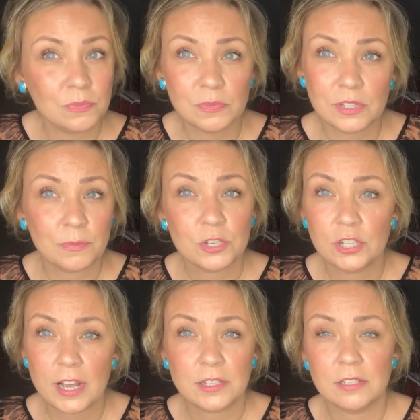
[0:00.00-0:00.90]

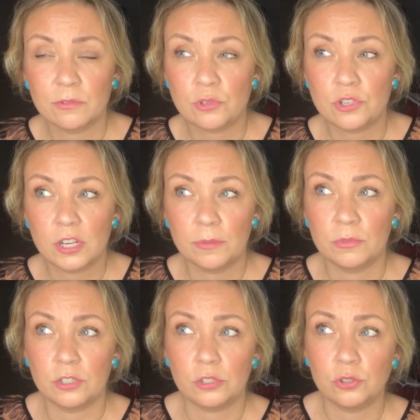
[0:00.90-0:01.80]
замешать его с
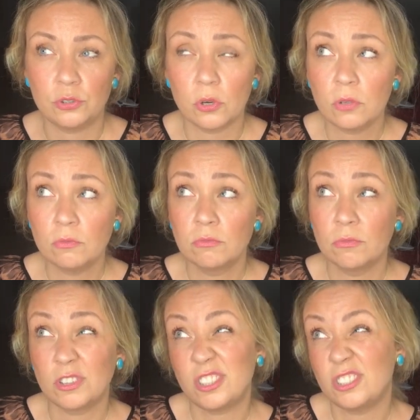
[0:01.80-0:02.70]
чем-то еще.
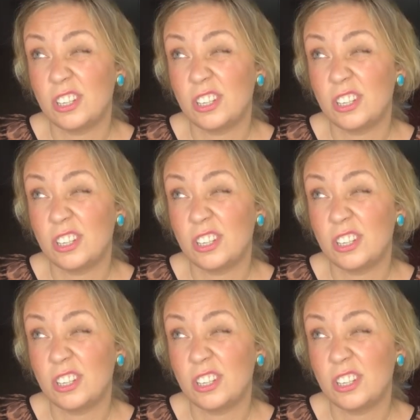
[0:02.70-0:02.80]
Ну, хотя